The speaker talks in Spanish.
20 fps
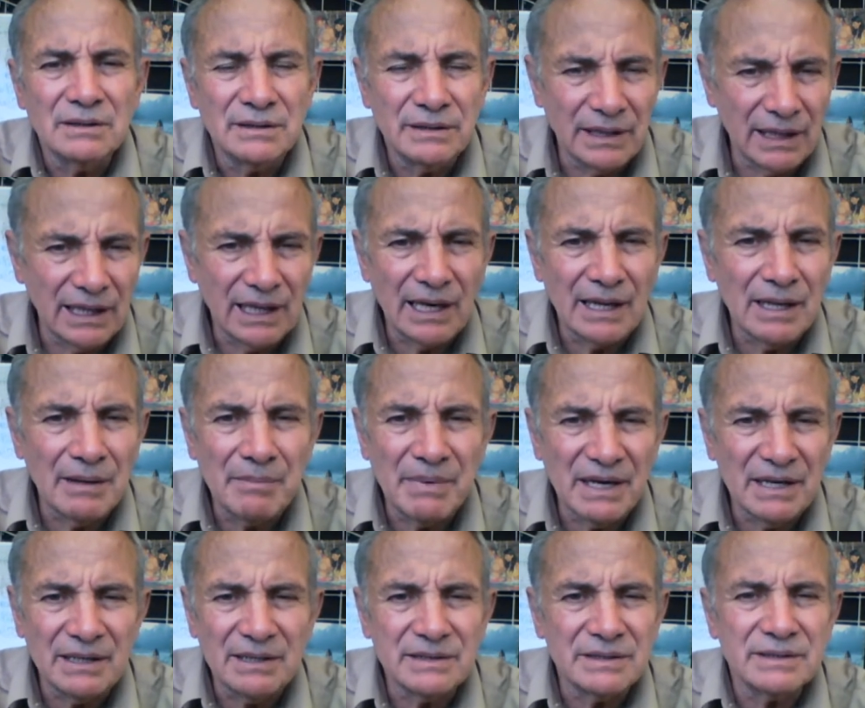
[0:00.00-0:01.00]
de cada
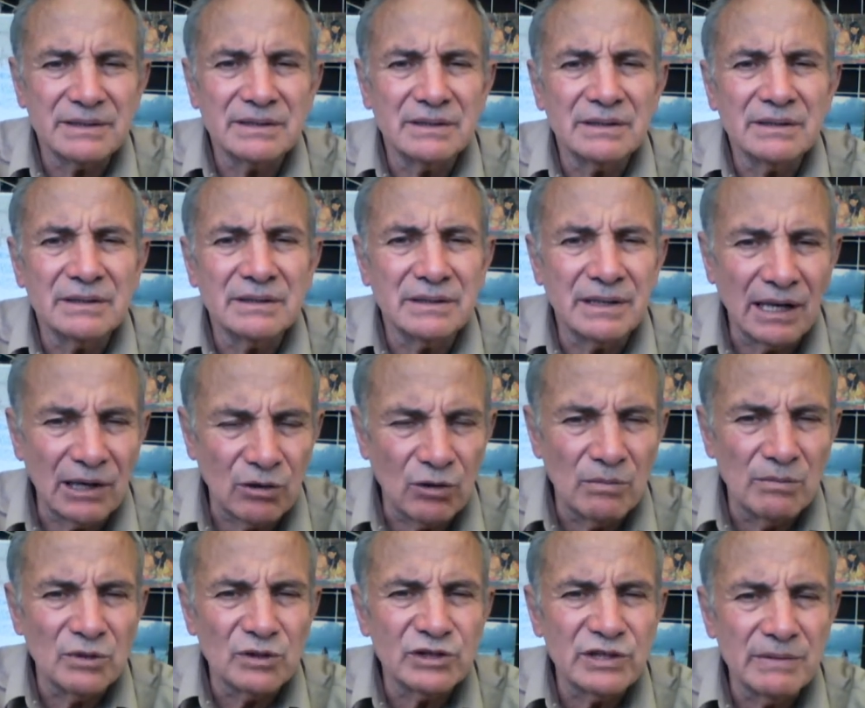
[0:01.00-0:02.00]
país, de
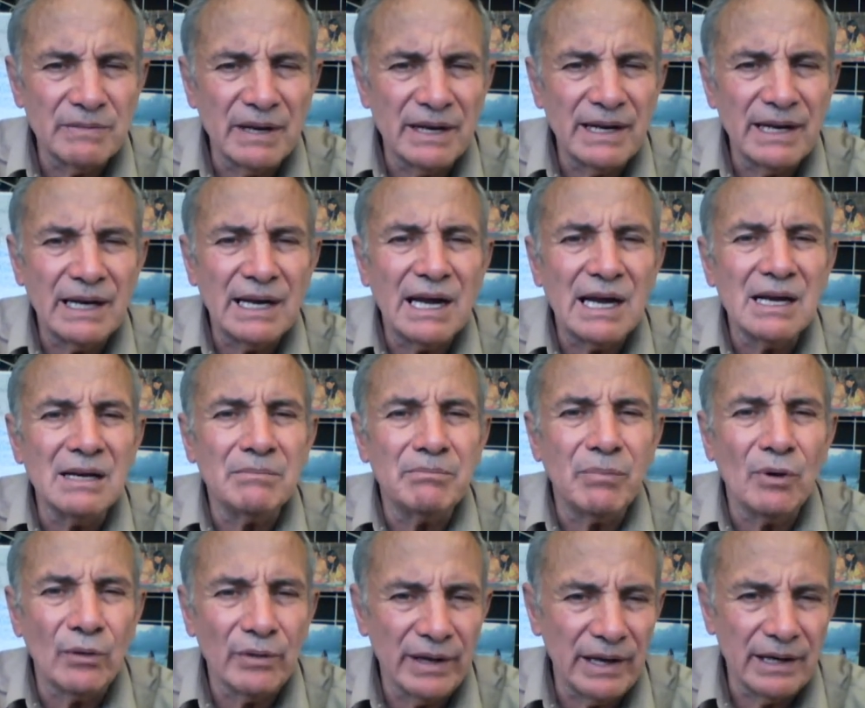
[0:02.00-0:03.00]
cómo se maneja el
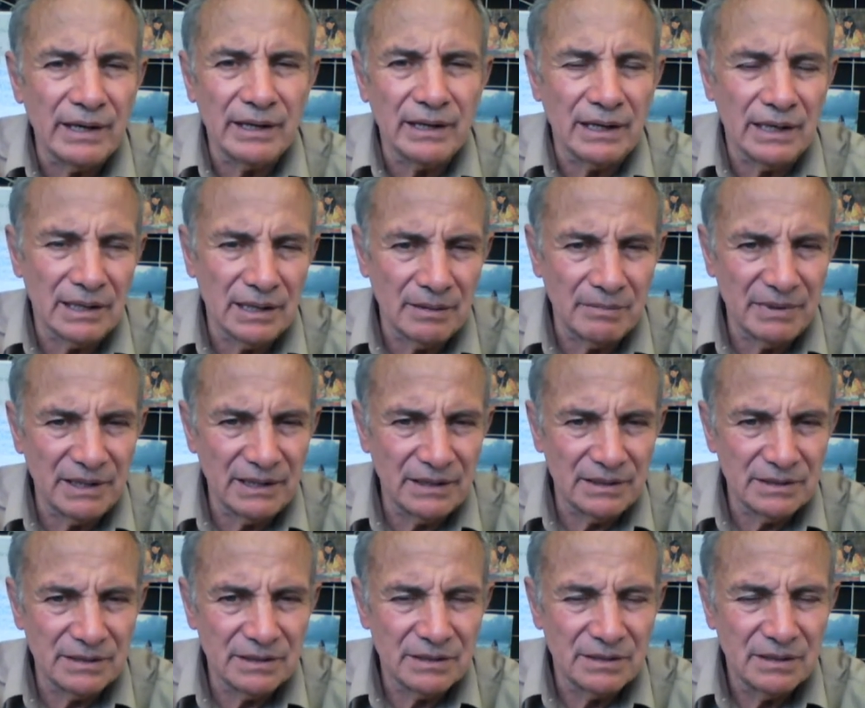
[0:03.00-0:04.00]
poder en cada
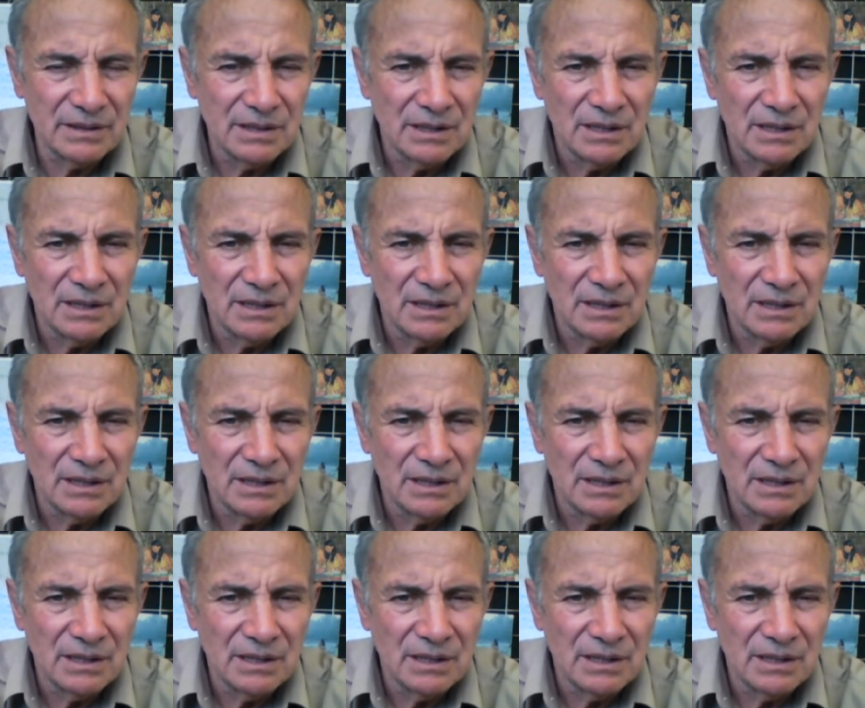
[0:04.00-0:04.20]
país.